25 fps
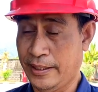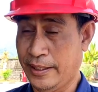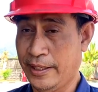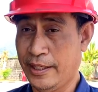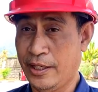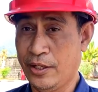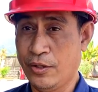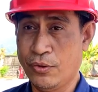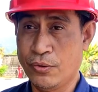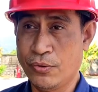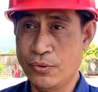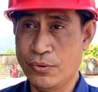
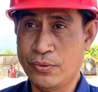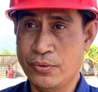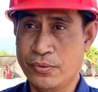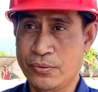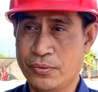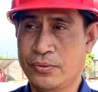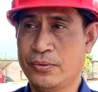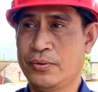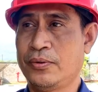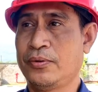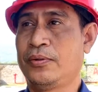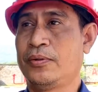
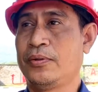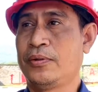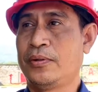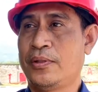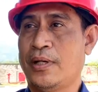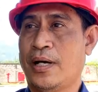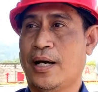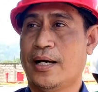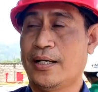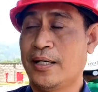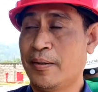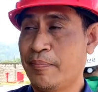
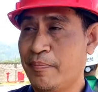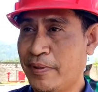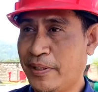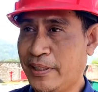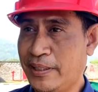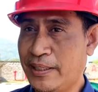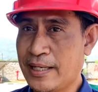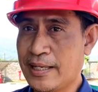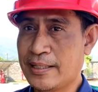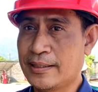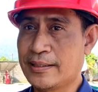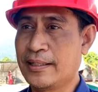Eh, ada
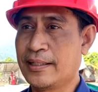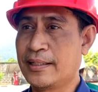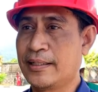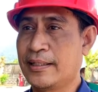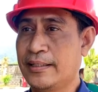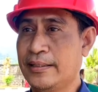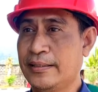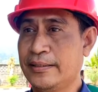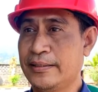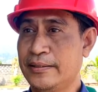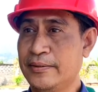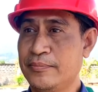peningkatan
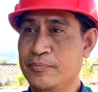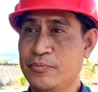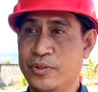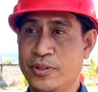dari